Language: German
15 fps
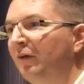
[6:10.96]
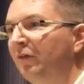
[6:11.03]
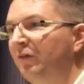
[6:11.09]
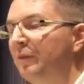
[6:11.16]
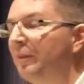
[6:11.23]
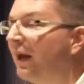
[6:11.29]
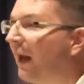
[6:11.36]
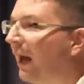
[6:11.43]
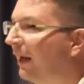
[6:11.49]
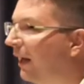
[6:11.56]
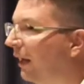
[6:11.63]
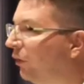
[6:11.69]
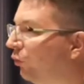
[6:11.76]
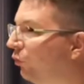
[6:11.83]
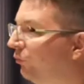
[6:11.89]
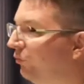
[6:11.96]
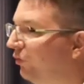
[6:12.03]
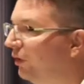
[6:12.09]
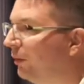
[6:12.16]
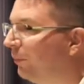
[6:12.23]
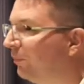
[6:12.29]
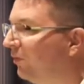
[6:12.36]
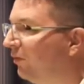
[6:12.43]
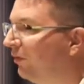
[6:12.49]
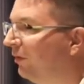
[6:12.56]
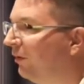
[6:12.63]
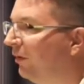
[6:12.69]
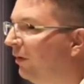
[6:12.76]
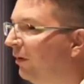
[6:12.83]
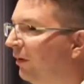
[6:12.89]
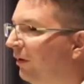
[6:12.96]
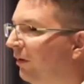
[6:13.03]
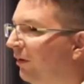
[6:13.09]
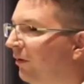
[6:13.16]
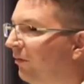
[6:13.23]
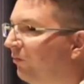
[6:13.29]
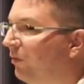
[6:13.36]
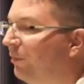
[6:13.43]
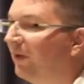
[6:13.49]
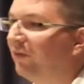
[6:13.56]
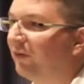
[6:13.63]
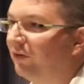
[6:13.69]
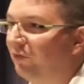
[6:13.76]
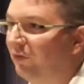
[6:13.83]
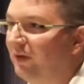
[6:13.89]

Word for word: wie man einander umwirbt, wie man sich